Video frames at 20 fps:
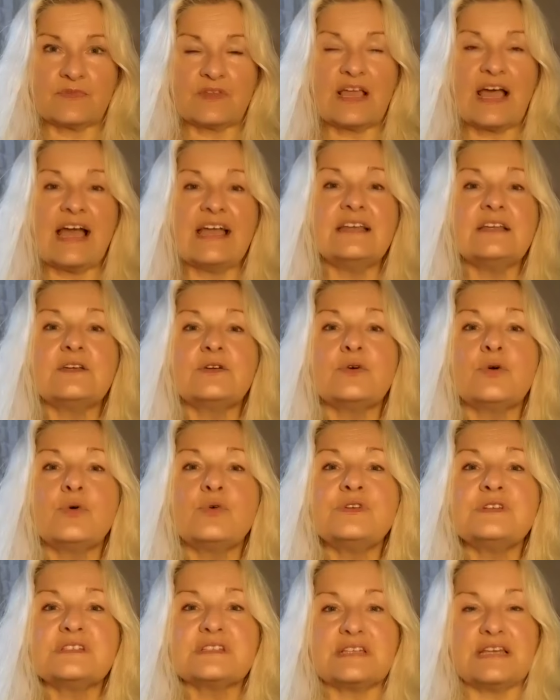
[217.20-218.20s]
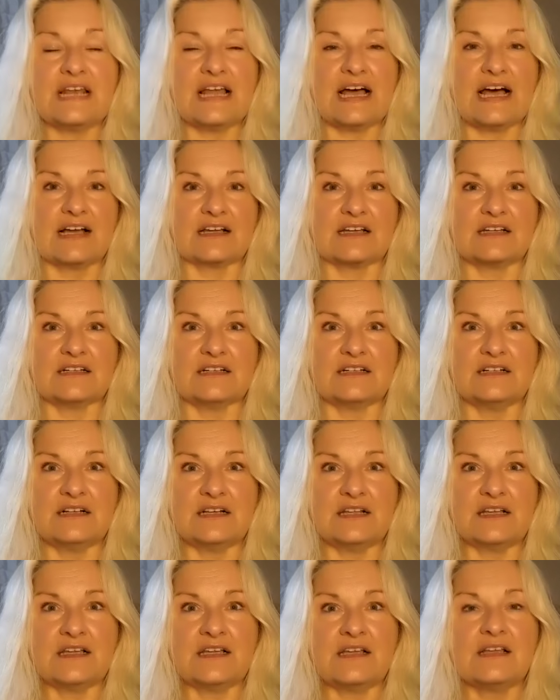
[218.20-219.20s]
keine Grundlage
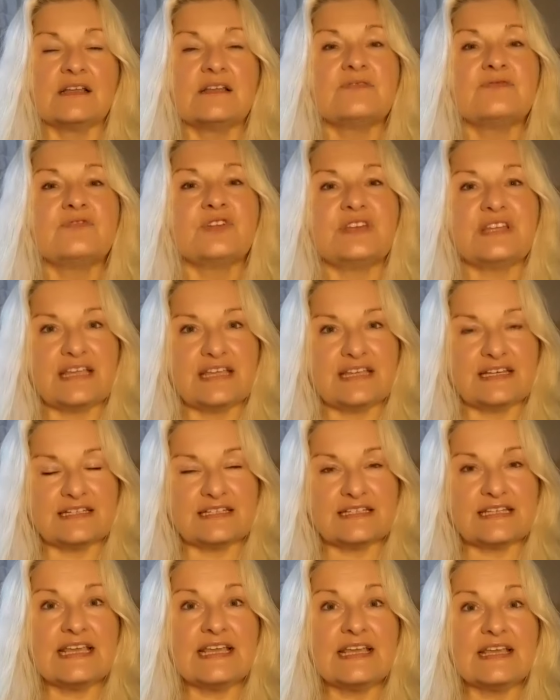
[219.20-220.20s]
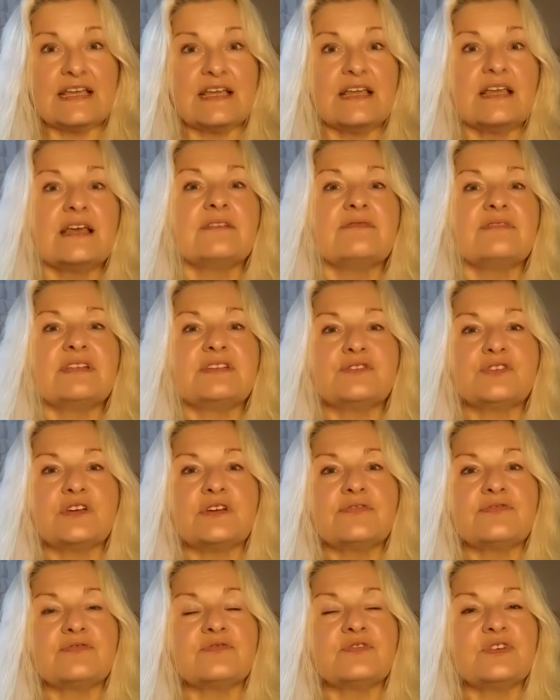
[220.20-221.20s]
für die Idee, wir
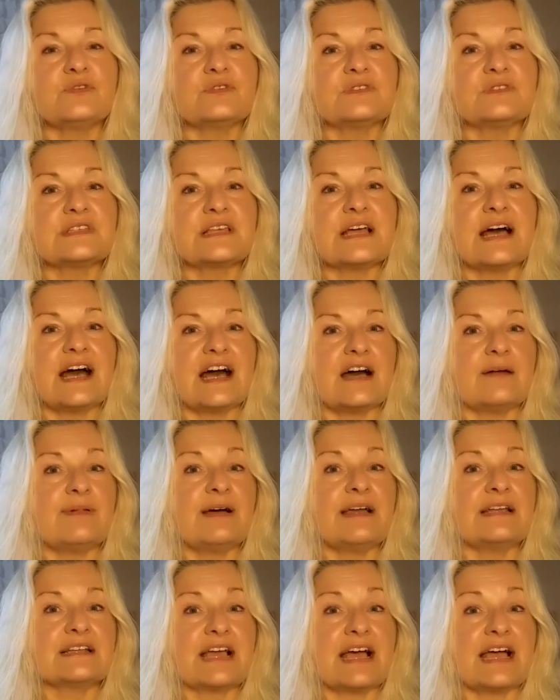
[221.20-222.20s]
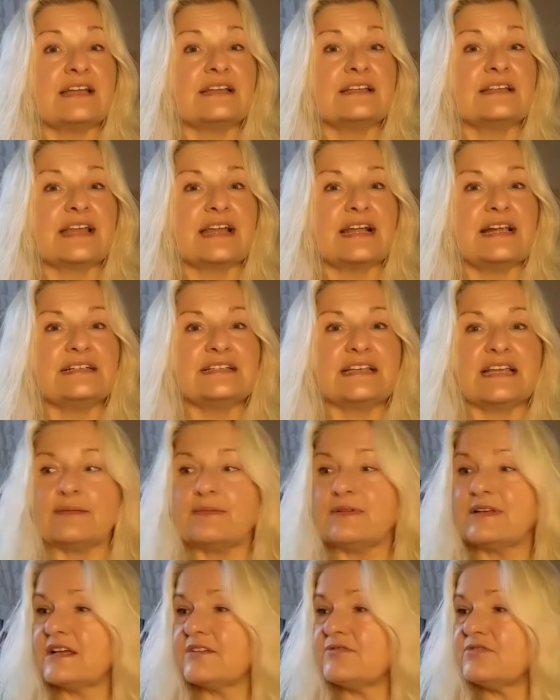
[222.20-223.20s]
dürften für unsere Arbeit kein Geld
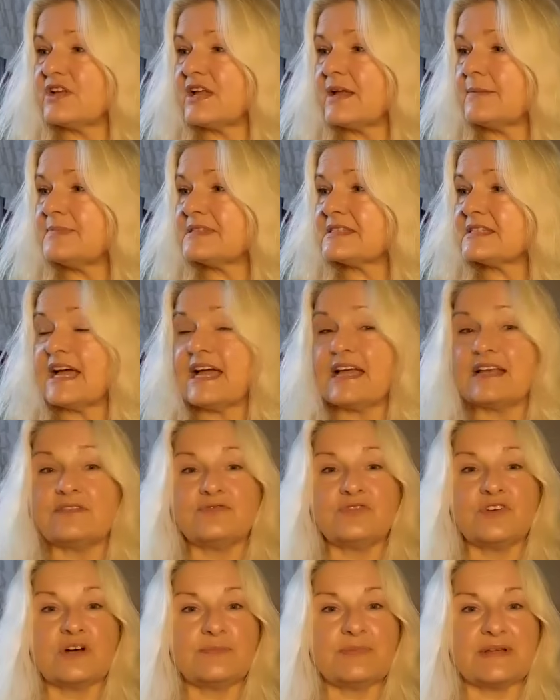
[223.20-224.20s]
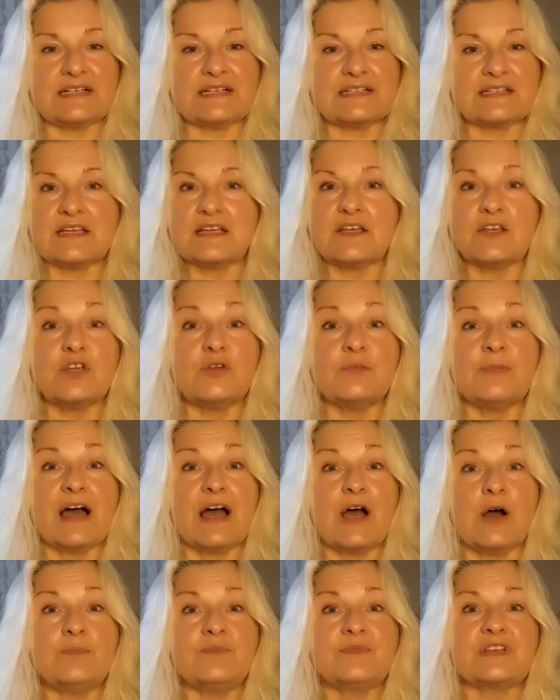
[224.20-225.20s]
nehmen. Dafür gibt es kein Vorbild,
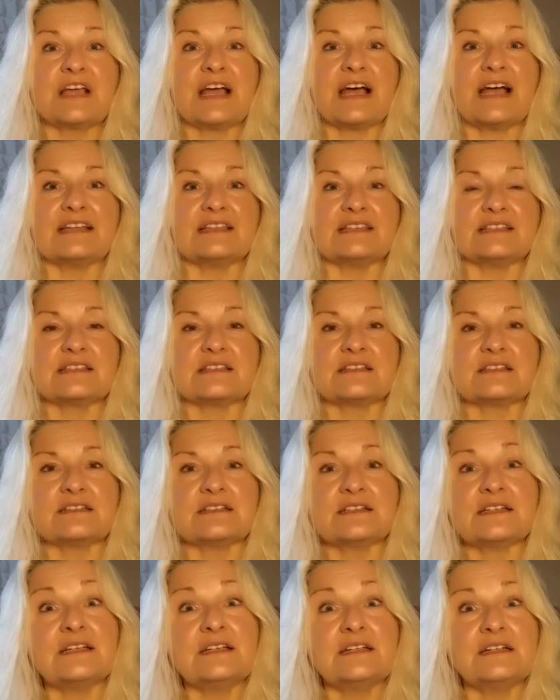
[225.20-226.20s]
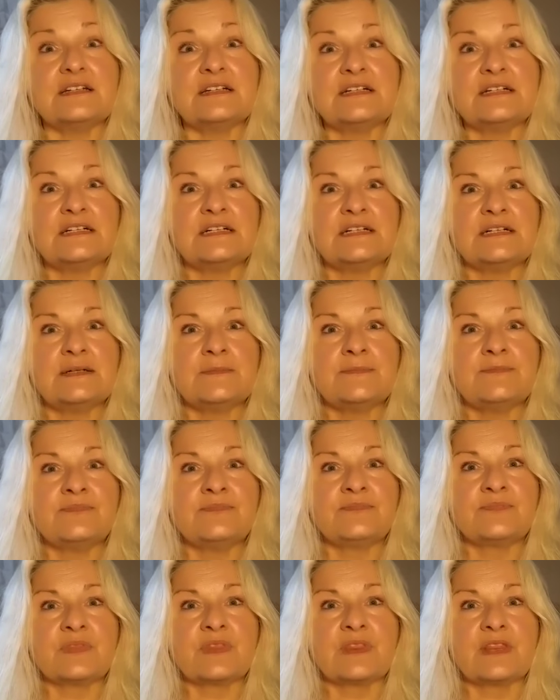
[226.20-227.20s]
überhaupt keins. Ja?
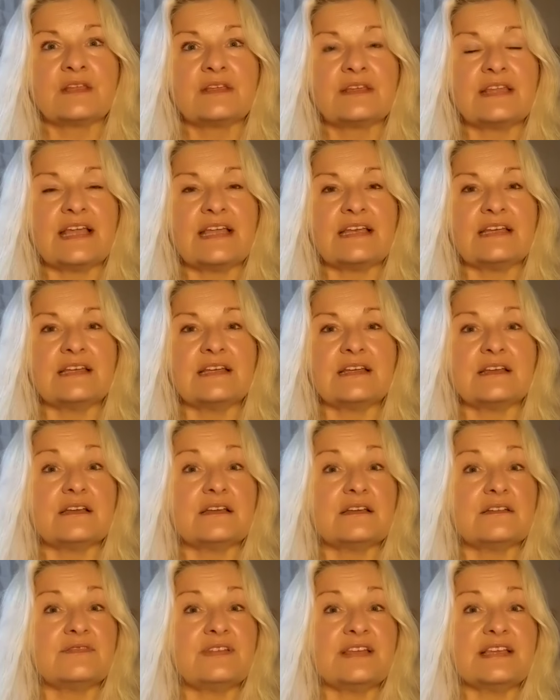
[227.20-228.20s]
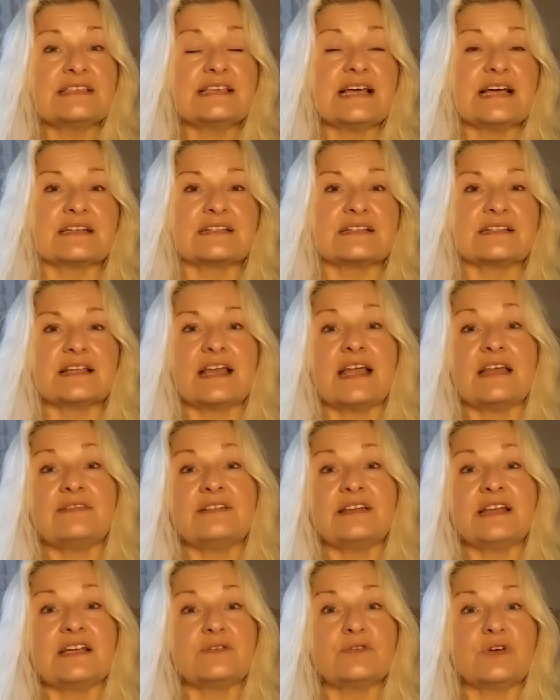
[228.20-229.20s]
Denn wie gesagt,
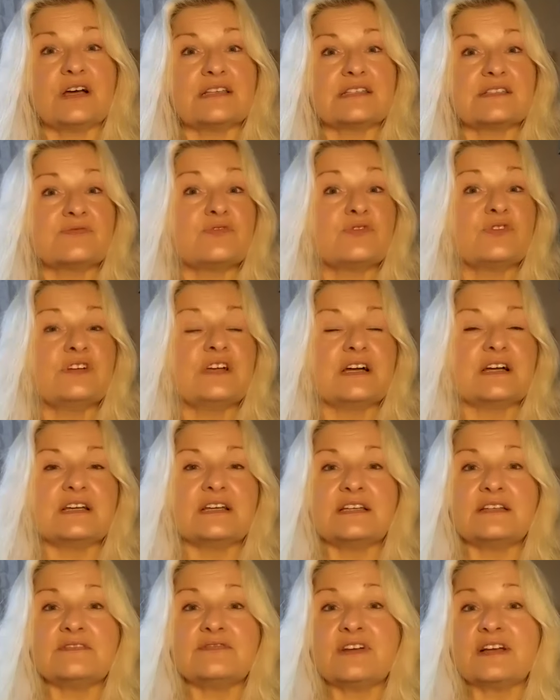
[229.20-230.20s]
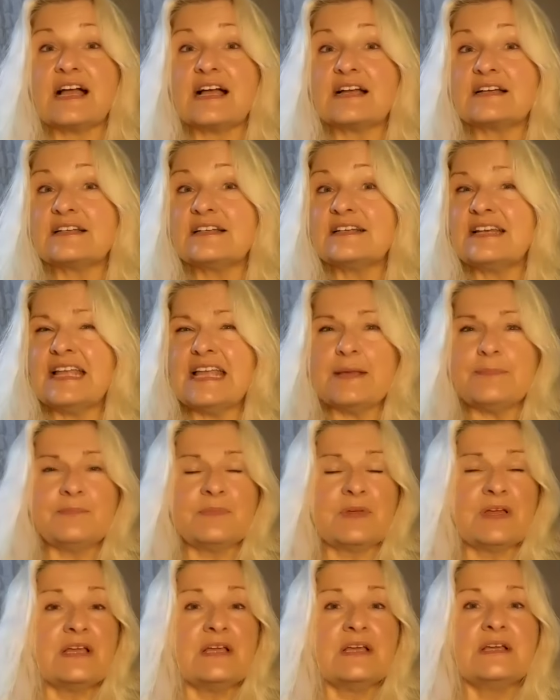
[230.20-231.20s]
entweder du hast früher in vergangenen
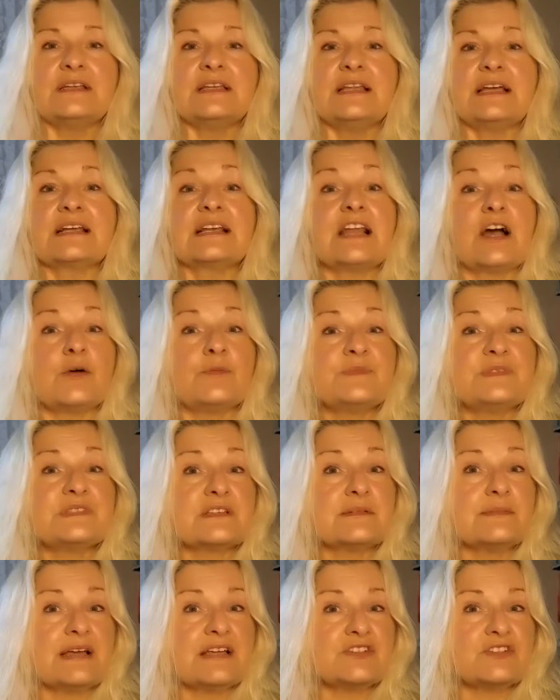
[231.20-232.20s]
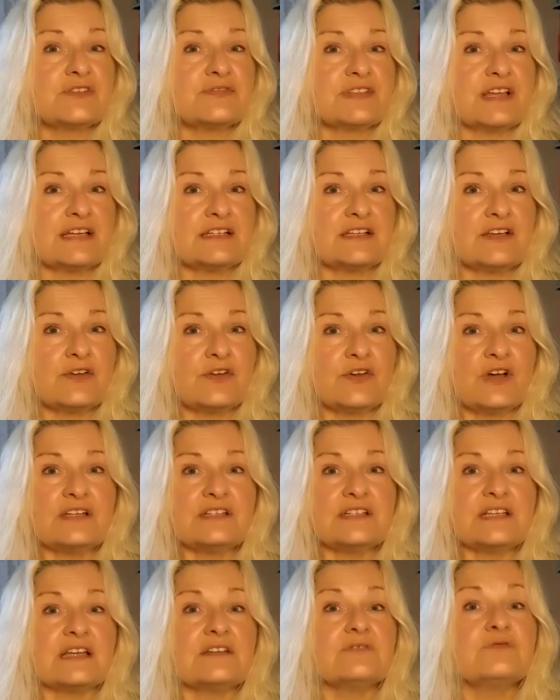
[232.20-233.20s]
Leben einer Glaubensgemeinschaft angehört,
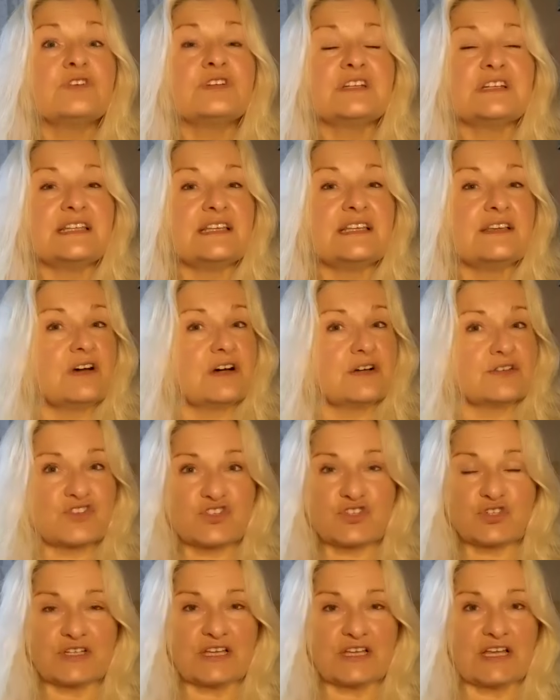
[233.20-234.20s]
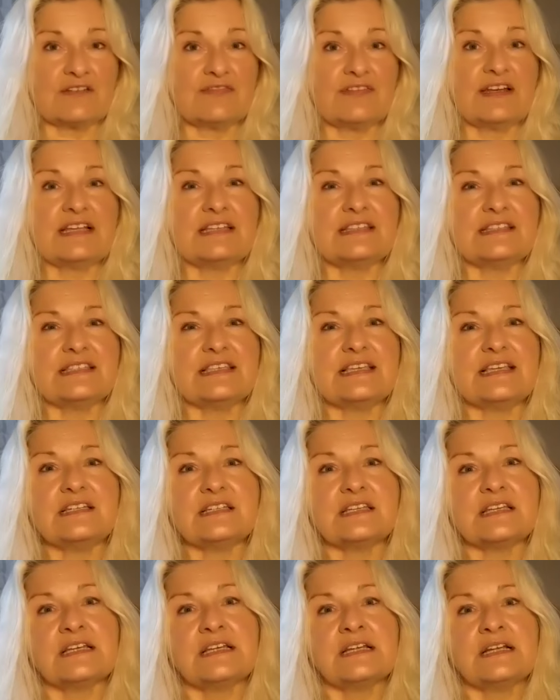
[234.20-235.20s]
dann wurde die aus Steuern
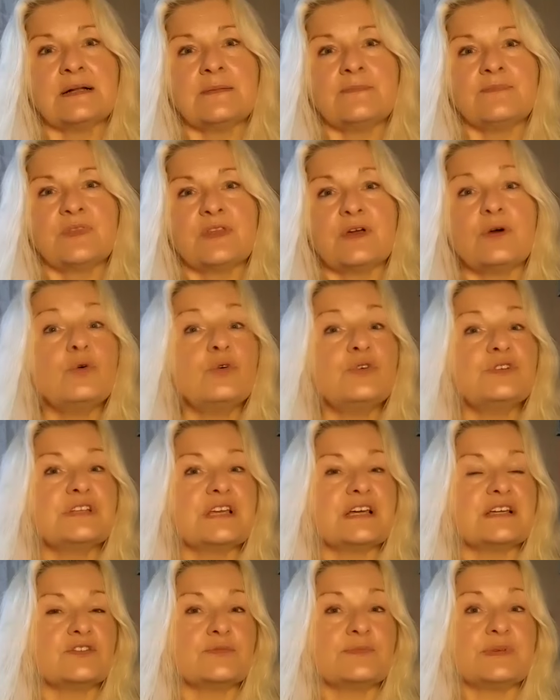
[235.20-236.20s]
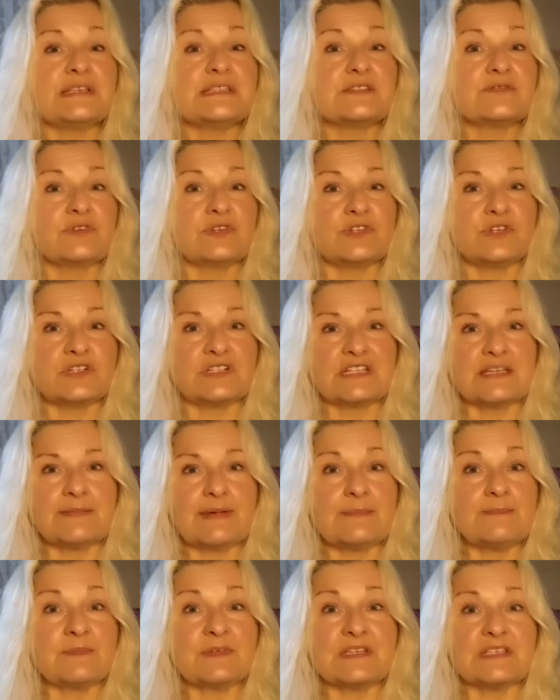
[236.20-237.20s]
finanziert, oder du bist von
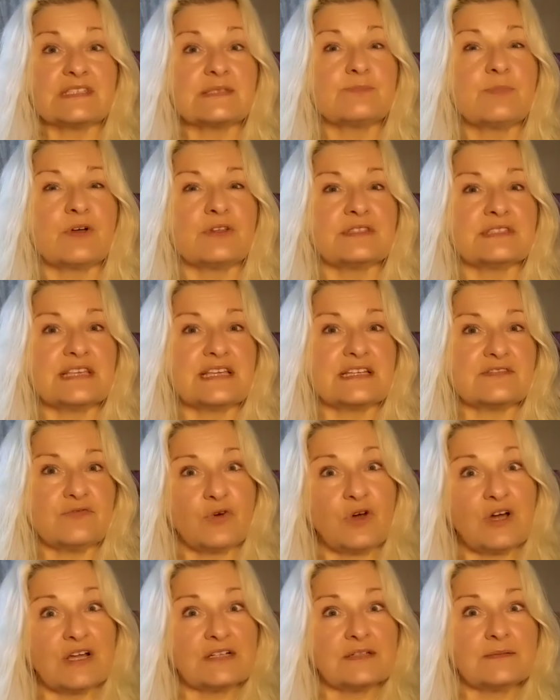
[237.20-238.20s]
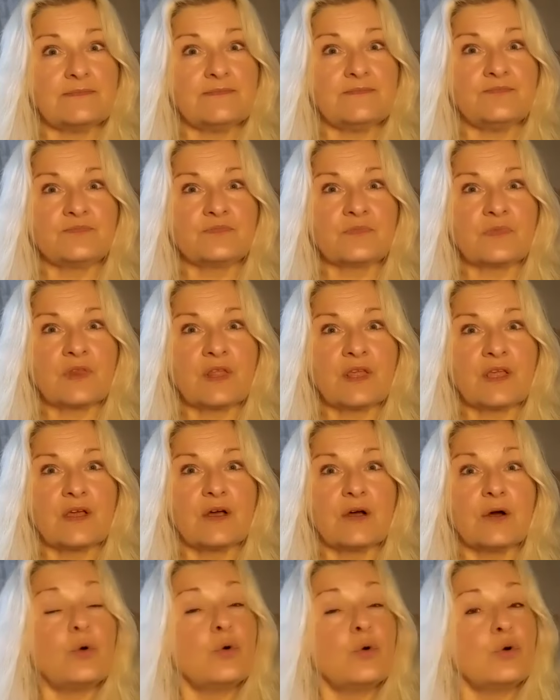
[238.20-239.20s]
irgendjemandem gesponsert worden,
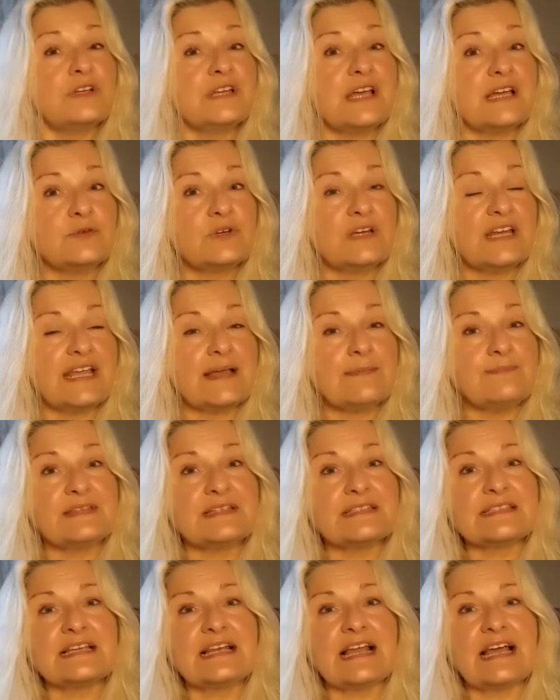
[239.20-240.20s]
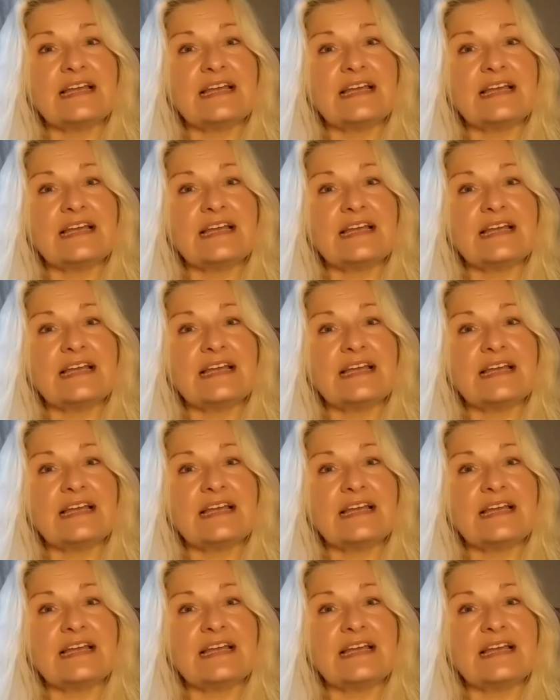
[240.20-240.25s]
oder du lebtest in